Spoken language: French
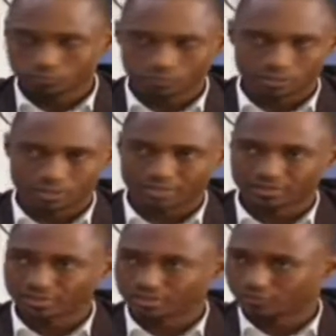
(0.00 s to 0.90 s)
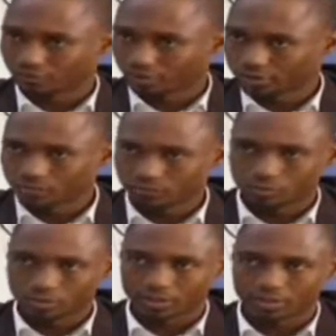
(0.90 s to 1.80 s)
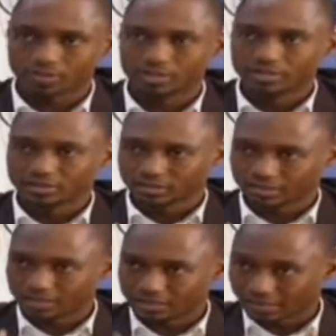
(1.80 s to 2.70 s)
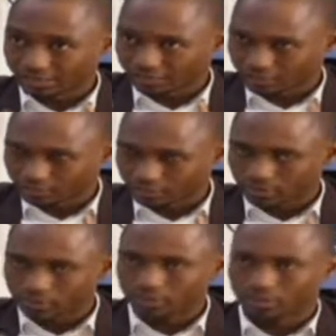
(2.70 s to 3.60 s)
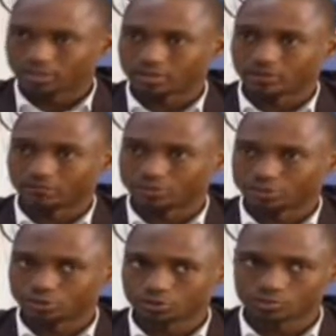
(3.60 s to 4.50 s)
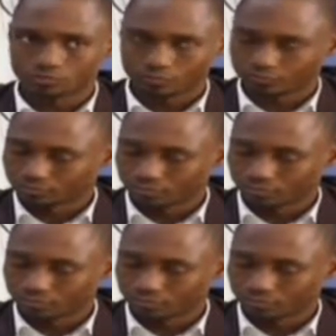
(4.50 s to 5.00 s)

nous formons en trading forex, nous formons en trading arcade cadre euh, en feature, nous